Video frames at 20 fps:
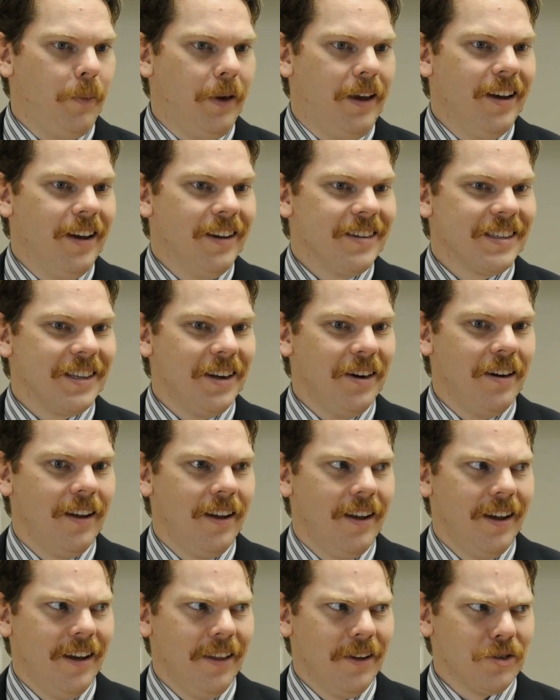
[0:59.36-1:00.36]
Потому что
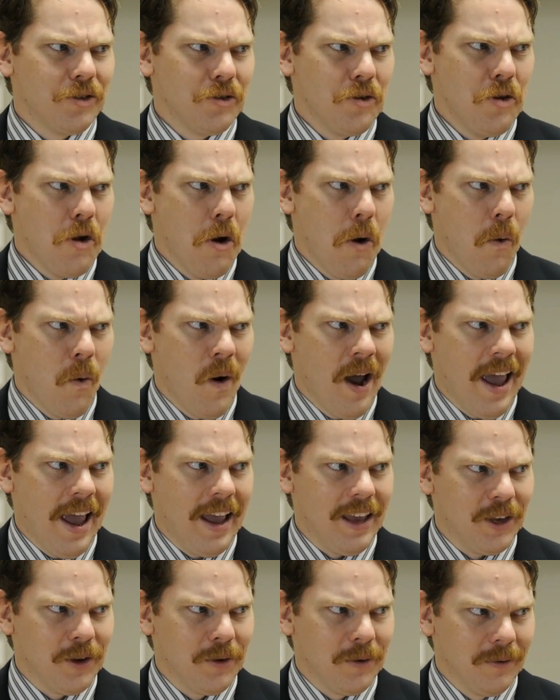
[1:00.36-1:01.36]
этого не может
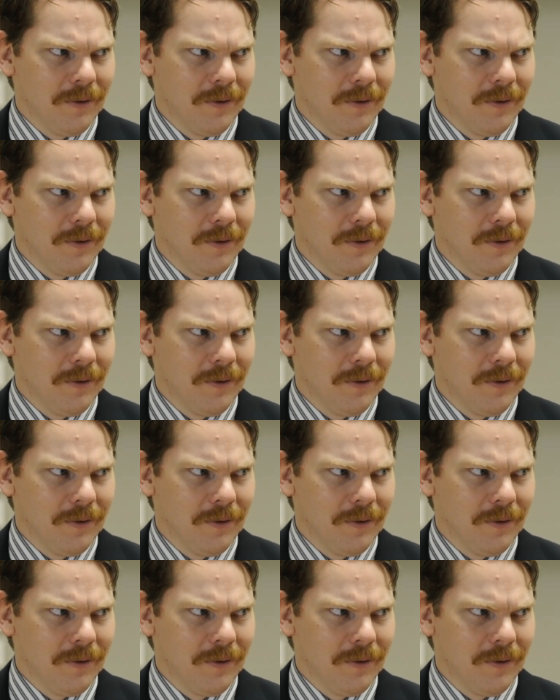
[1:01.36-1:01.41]
быть. У меня